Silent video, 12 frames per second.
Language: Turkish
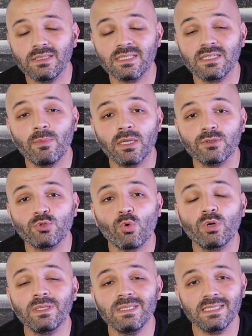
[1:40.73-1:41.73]
zaman
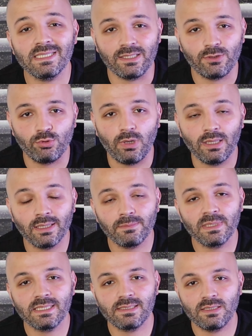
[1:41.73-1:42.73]
çok hızlı geçiyor.
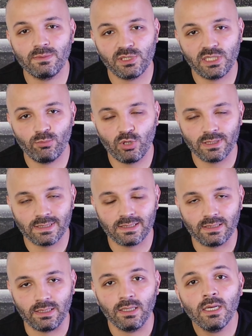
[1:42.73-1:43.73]
Anlatmak istediğim şey bu
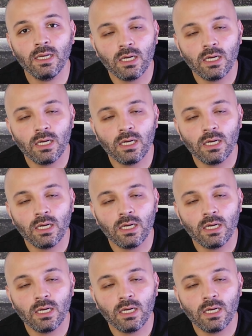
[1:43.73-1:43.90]
aslında.